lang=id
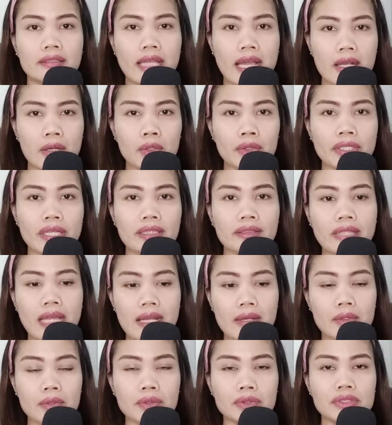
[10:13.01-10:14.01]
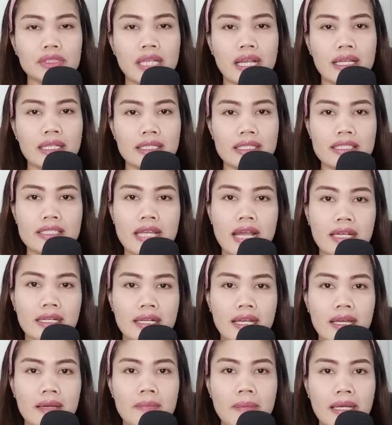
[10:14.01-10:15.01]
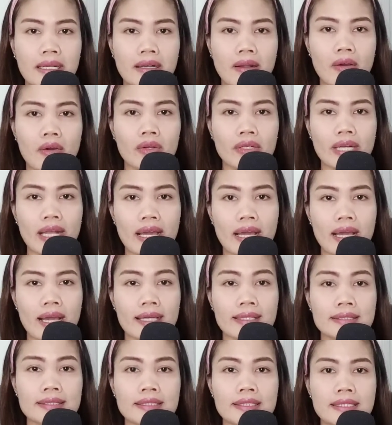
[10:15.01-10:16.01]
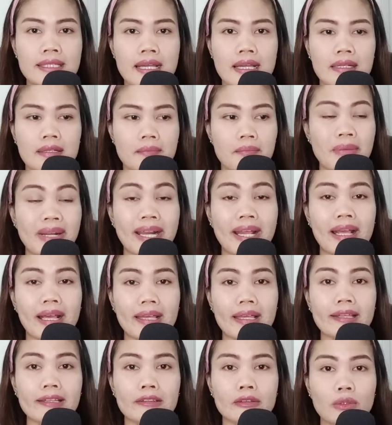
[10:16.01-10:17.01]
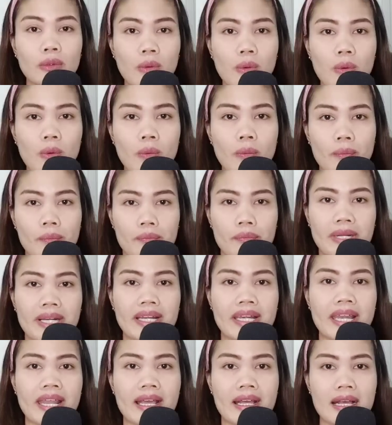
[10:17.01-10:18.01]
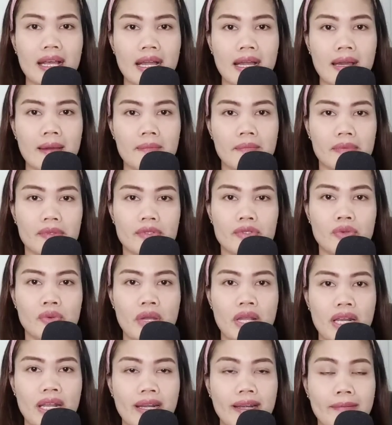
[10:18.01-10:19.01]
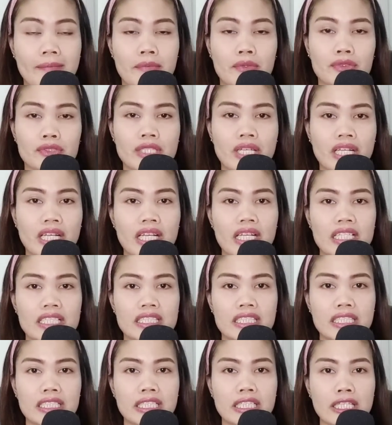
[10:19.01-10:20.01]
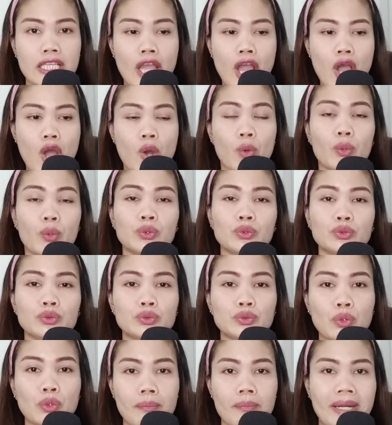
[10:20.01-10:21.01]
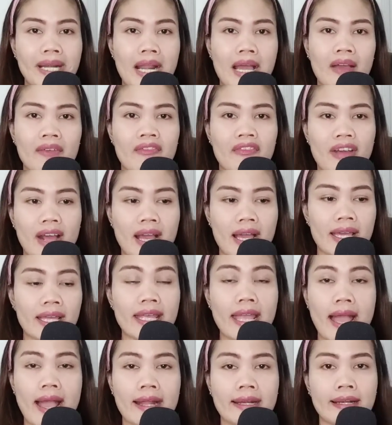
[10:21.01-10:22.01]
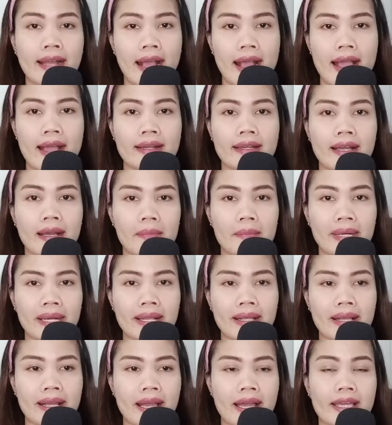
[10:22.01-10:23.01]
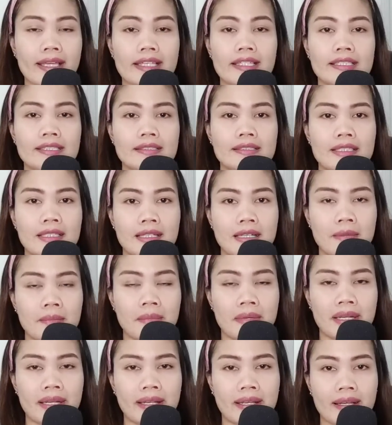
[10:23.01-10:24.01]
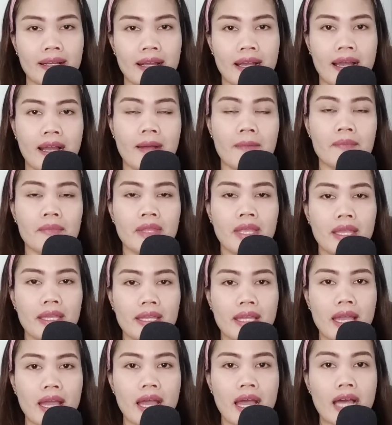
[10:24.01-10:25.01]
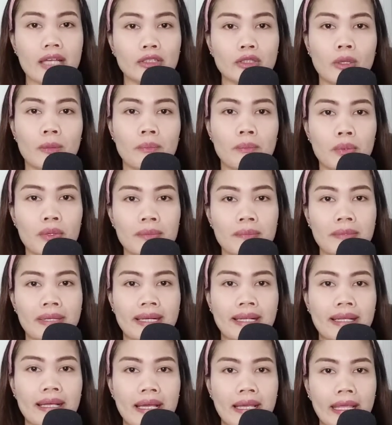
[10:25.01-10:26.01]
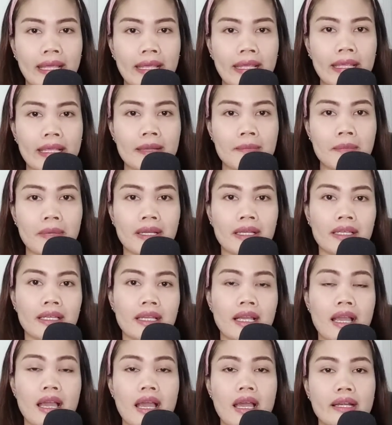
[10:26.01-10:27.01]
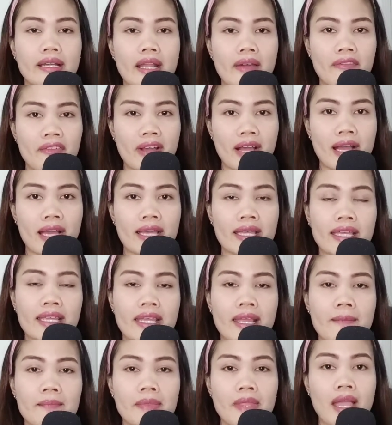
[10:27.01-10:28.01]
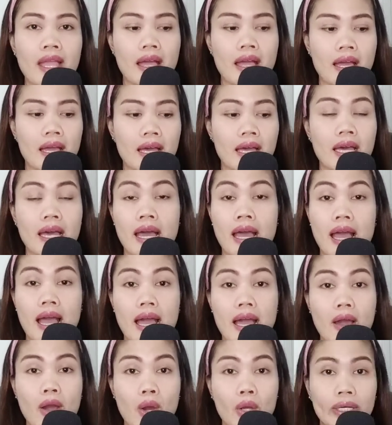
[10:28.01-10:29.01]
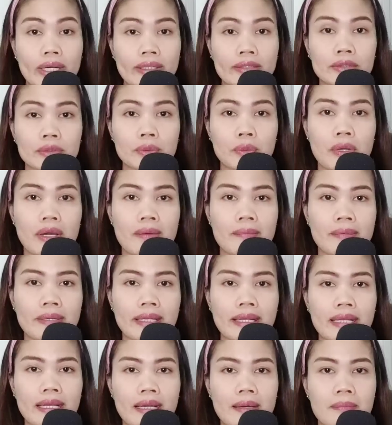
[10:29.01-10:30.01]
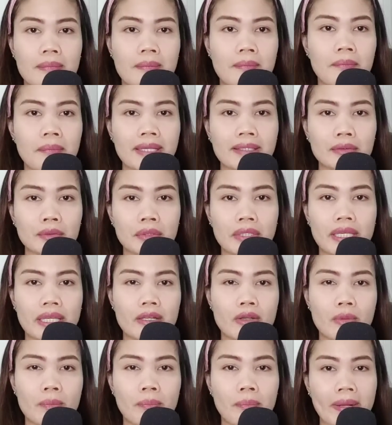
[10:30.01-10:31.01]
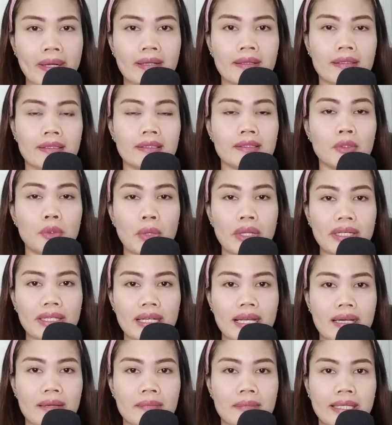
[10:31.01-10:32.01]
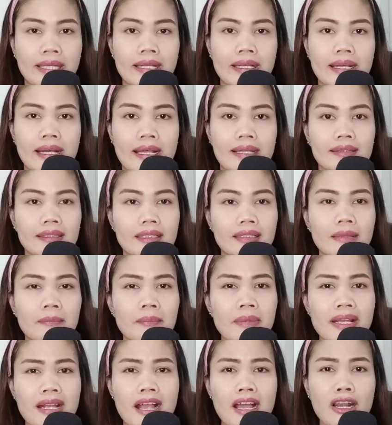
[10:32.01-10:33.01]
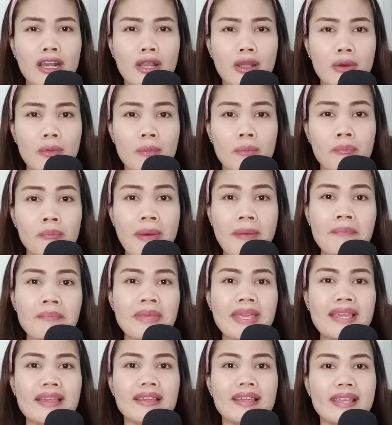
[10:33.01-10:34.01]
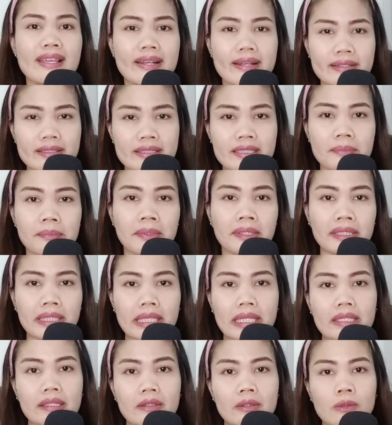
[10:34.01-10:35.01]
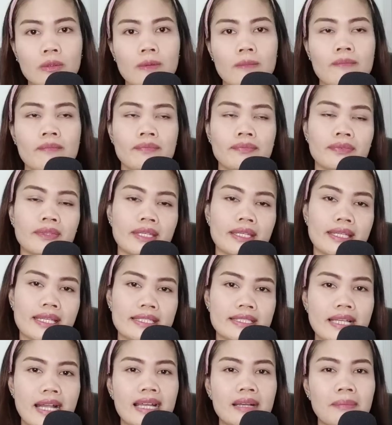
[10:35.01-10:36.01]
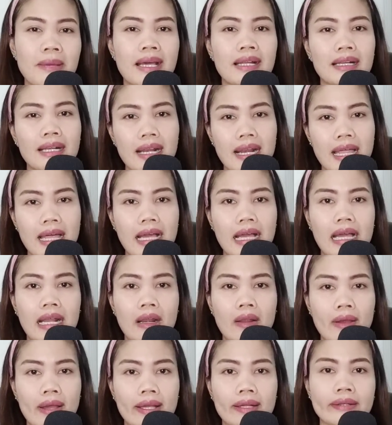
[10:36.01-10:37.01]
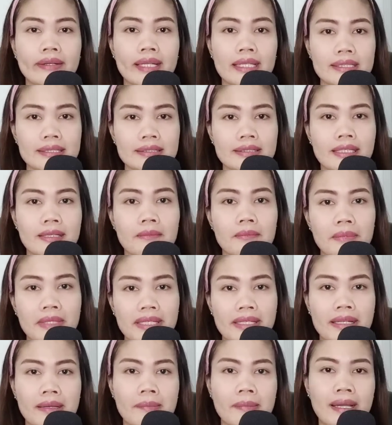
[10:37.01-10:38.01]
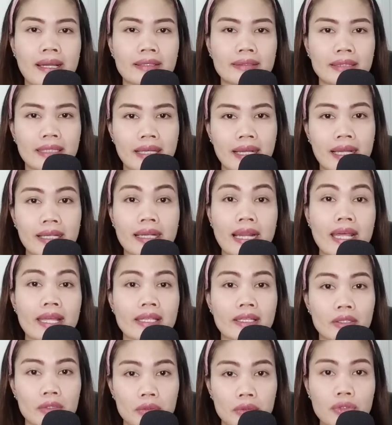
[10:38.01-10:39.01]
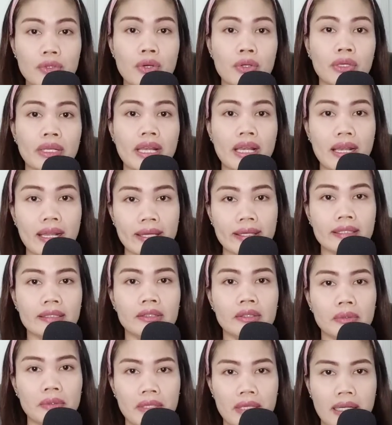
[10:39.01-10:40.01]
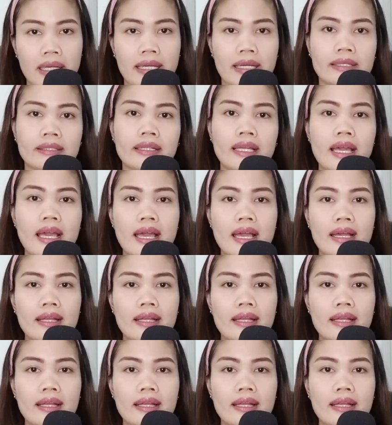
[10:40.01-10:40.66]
Takut ya takut, jangan dijara barang orang, kasihan. Mereka itu berniaga, berjualan, mau cari rezeki untuk menafkahi anak-anak mereka, istri mereka, ya, ataupun mereka ingin menafkahi uh, orang tua mereka, membantu kehidupan keluarga mereka. Tetapi kalau pemikiran seperti itu, ya jangan marah lah kalau ada statement yang mengatakan aiku gorila itu ya kan.